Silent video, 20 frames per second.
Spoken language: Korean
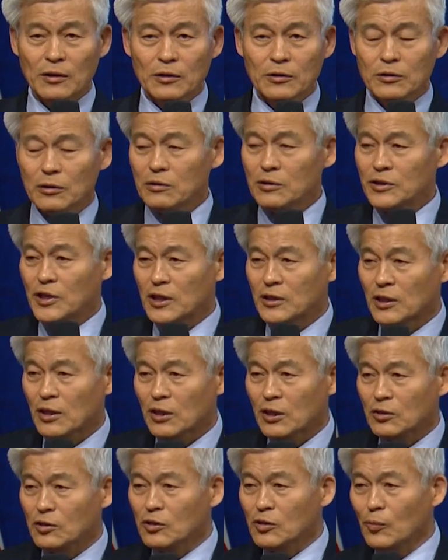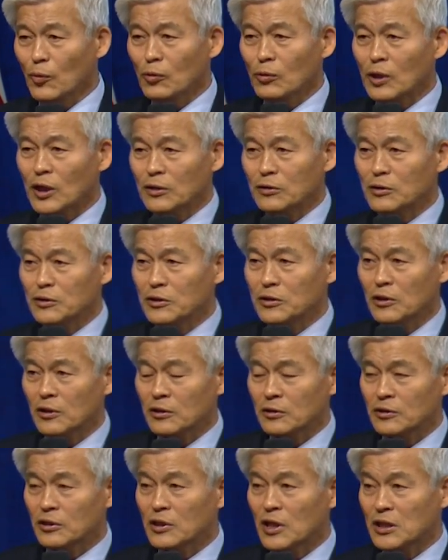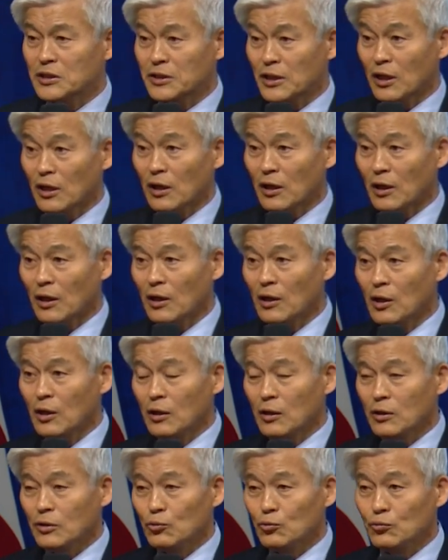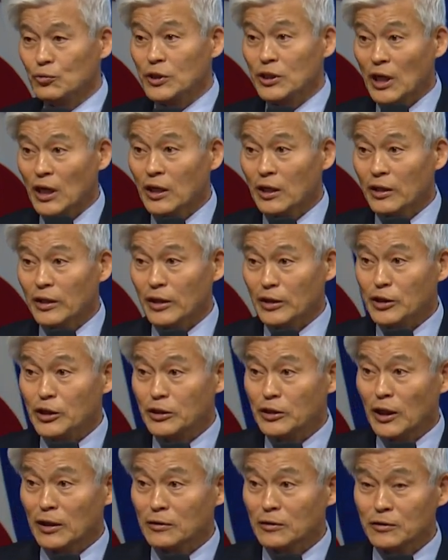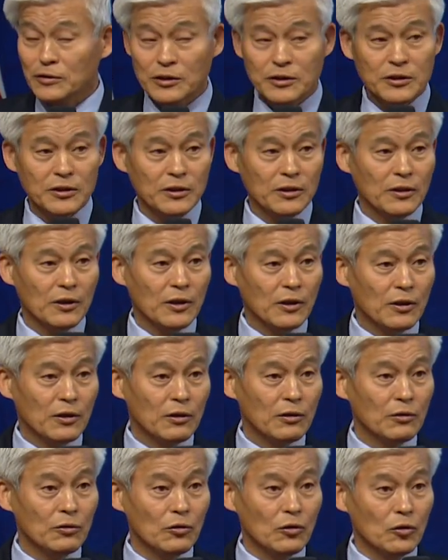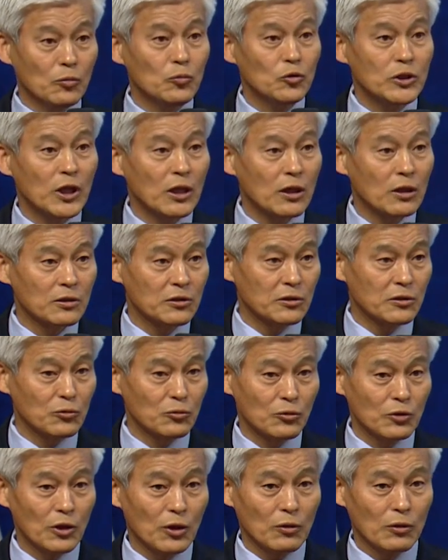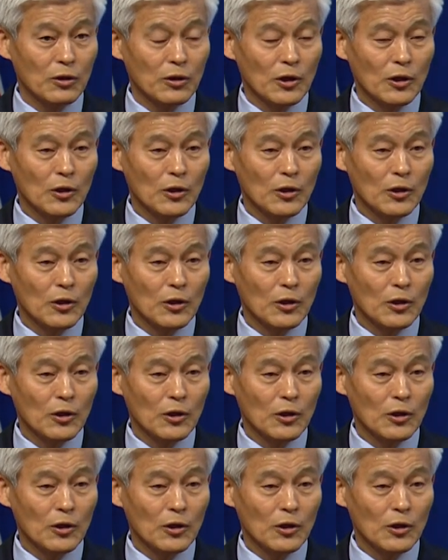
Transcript: 저는 세상에 얼보록 같은 철, 학자가 우리나라에 있다는 것이 너무 자랑스러운데요.